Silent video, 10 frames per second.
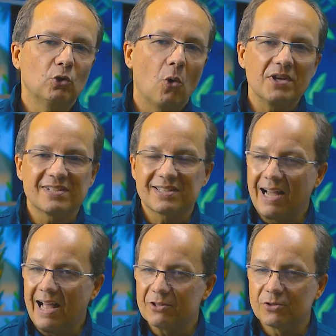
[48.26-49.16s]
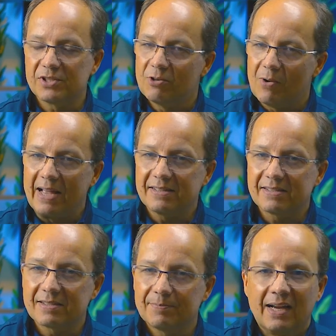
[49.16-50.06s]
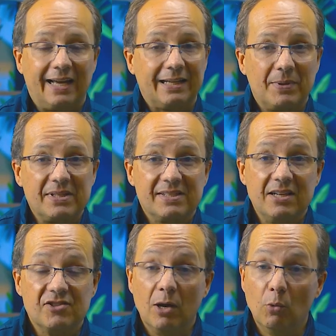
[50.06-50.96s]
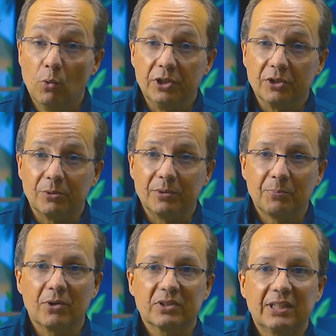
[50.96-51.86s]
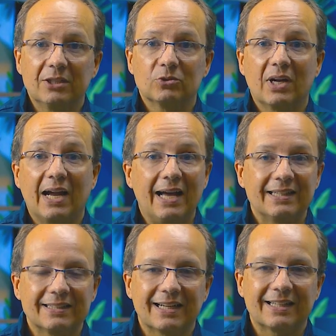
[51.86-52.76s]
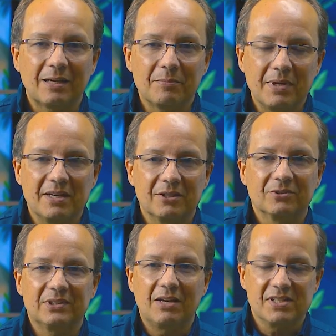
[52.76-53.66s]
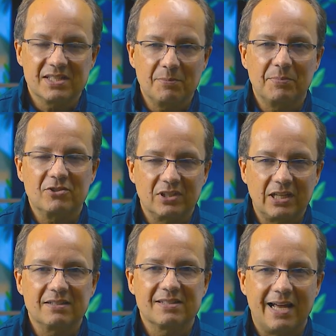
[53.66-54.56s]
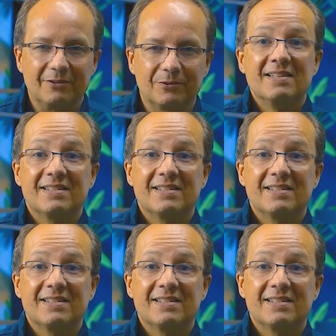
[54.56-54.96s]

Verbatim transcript: dois casos iguais. Cada paciente é único e, portanto, cada tratamento deve ser personalizado.